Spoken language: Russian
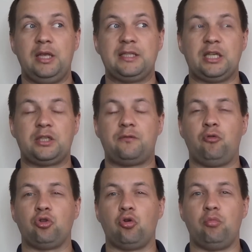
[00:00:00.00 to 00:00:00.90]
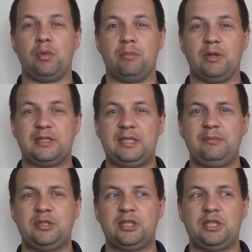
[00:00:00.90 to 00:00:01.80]
И значит в фондах у меня было
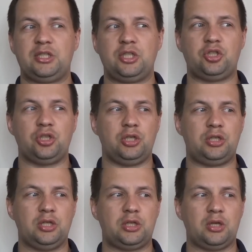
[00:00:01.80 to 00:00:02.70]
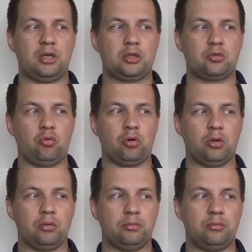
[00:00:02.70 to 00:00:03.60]
70 тысяч и где-то сколько?
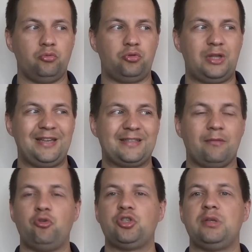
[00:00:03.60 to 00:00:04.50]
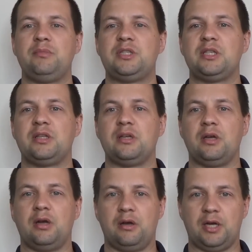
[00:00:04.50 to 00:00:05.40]
Ну 380
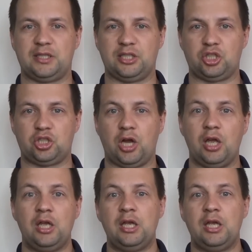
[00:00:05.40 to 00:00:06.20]
э, акций США.